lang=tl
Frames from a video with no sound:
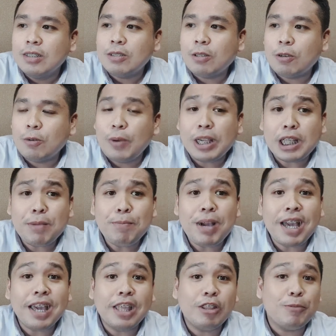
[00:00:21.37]
So, welcome
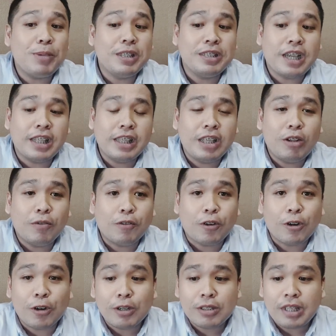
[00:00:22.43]
back again to my channel, of
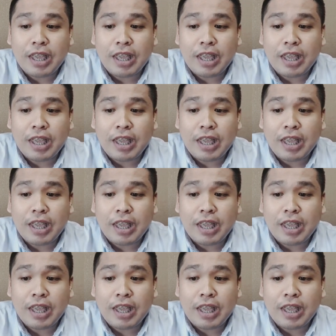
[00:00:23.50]
course,